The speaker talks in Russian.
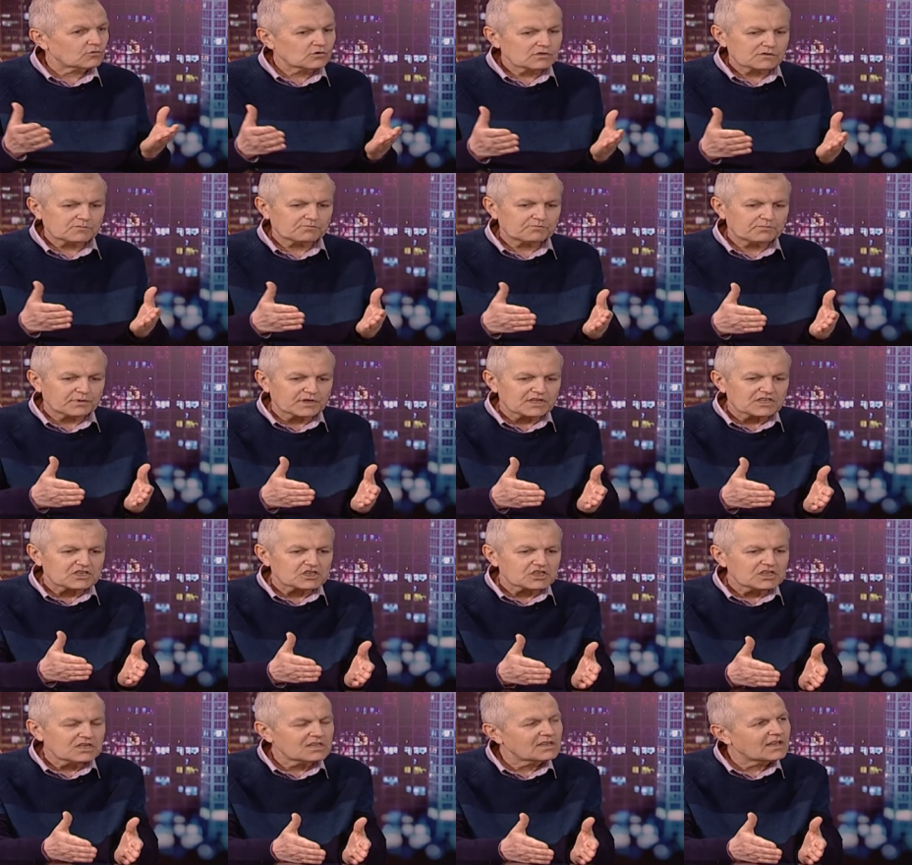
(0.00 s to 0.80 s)
То есть
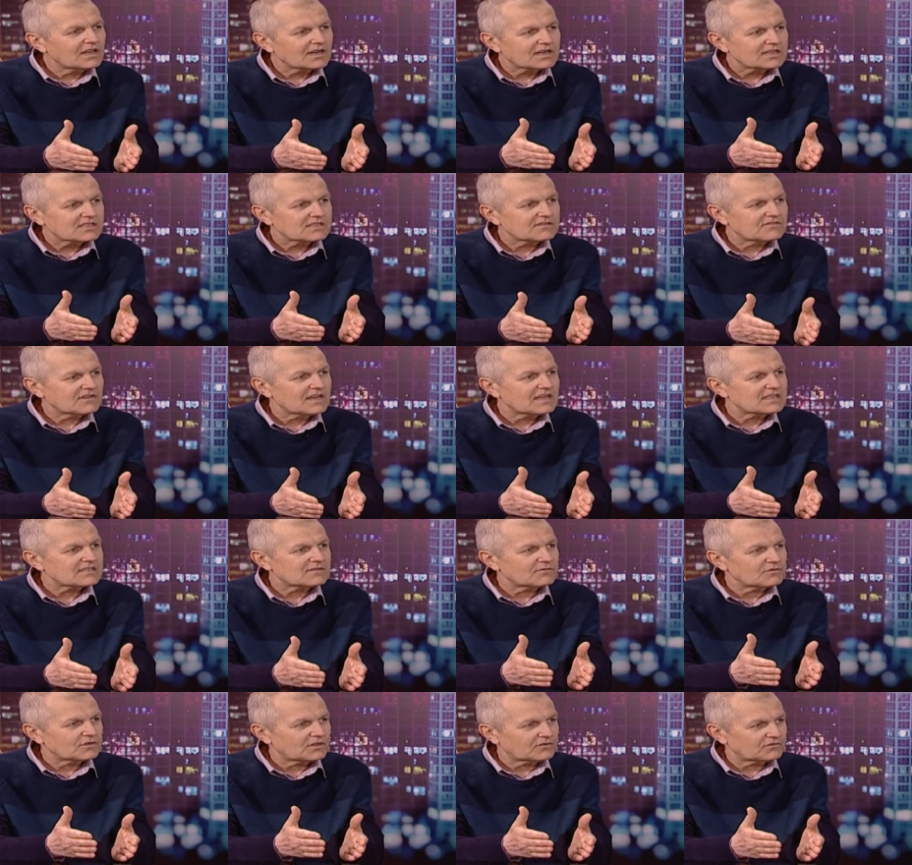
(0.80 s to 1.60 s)
причиной
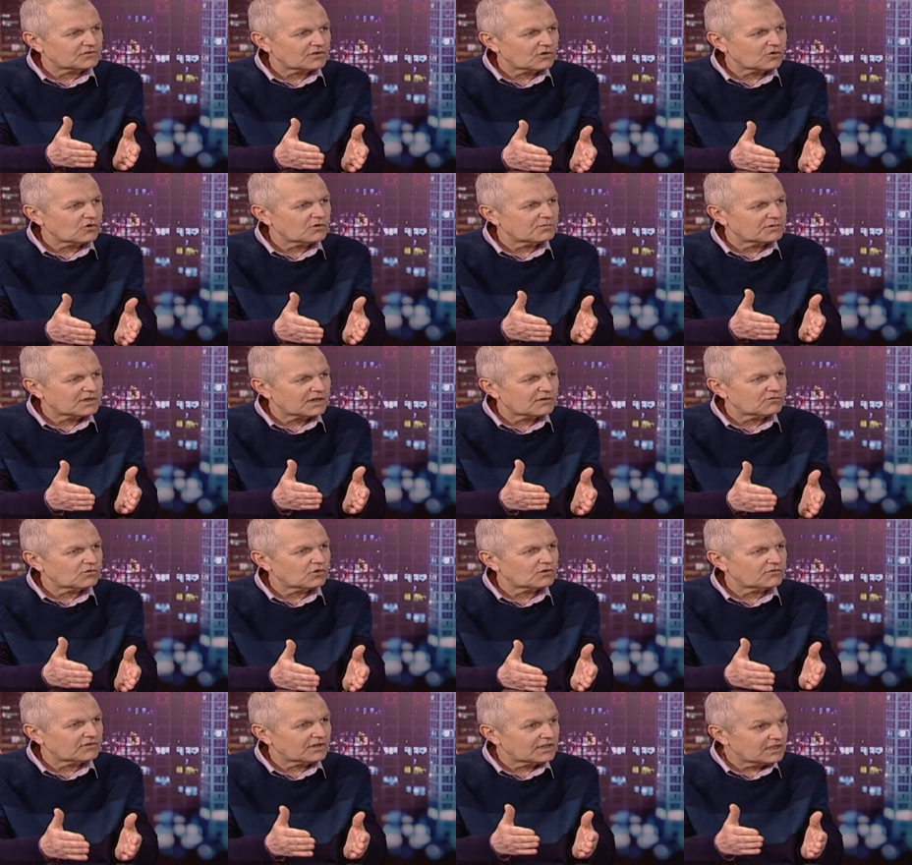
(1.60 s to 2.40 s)
развязывания Второй
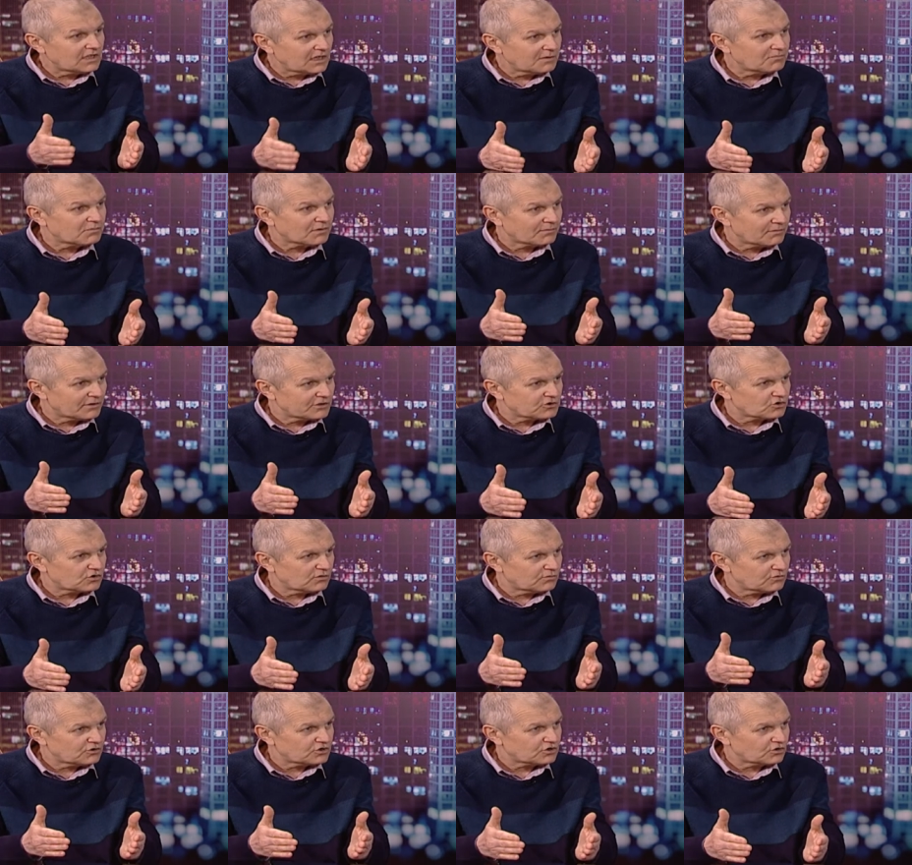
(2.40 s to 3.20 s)
мировой войны, по
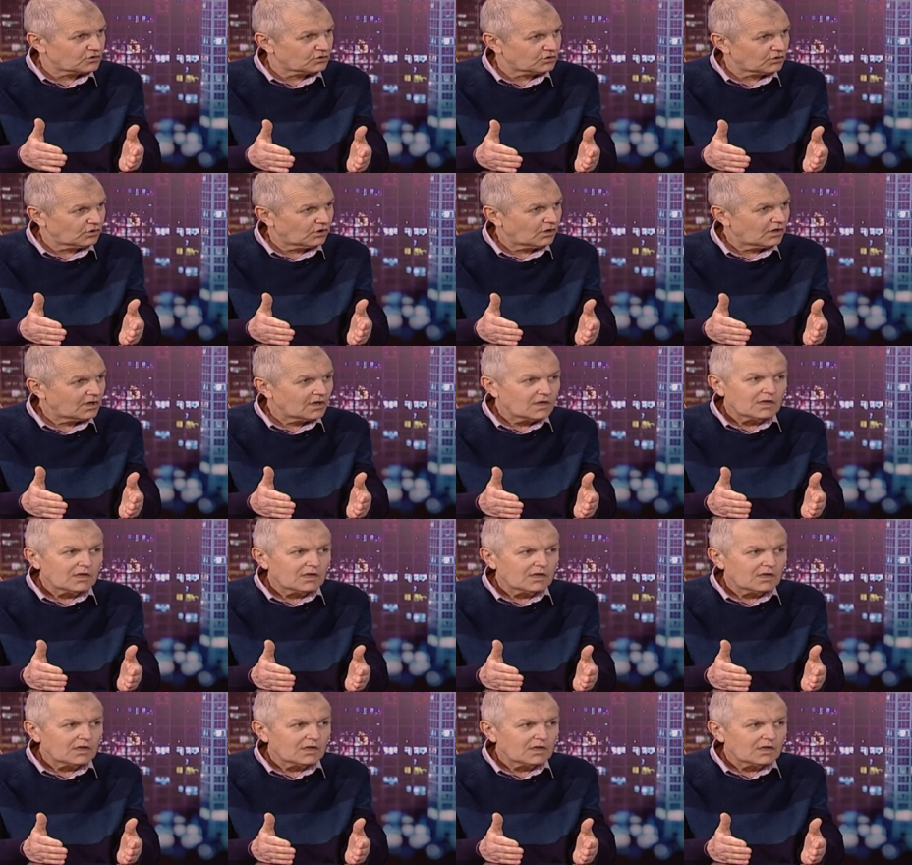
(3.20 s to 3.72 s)
большому счету,